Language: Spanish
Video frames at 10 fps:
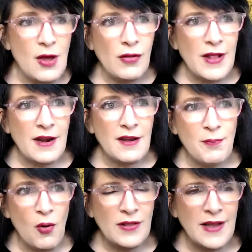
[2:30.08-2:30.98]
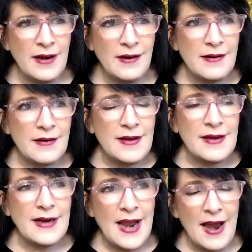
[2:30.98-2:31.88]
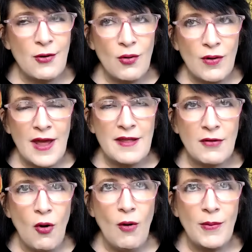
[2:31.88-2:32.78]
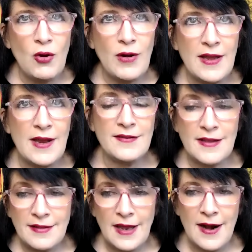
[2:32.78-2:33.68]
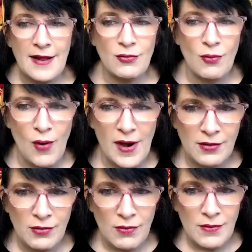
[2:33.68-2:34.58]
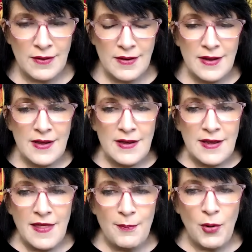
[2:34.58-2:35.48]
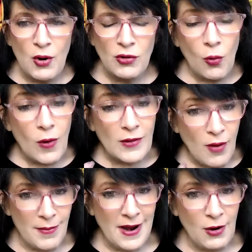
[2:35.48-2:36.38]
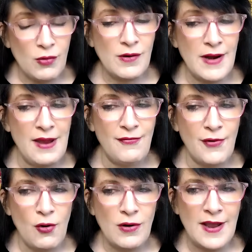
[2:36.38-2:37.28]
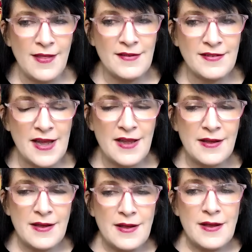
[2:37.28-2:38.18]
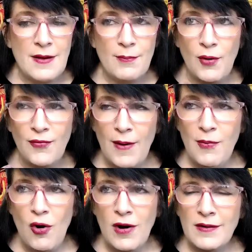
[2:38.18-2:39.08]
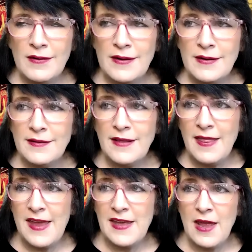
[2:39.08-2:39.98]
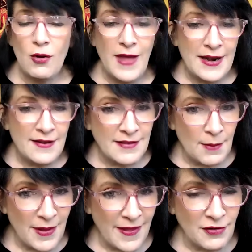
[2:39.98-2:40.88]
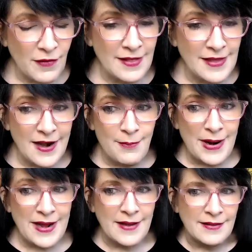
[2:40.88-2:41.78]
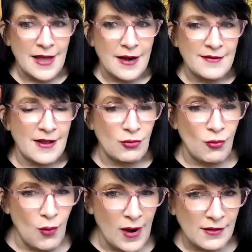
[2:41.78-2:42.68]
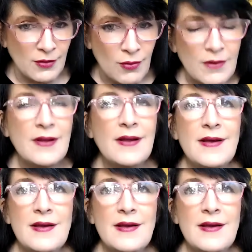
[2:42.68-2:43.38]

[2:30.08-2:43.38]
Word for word: Y ellos le responden, claro, es obvio que quieres enterrar a tu muerto. Y de pronto cuando habla con Efrón le dice, por favor, te de, quiero dar este pedazo de tierra para que entierres a tu muerto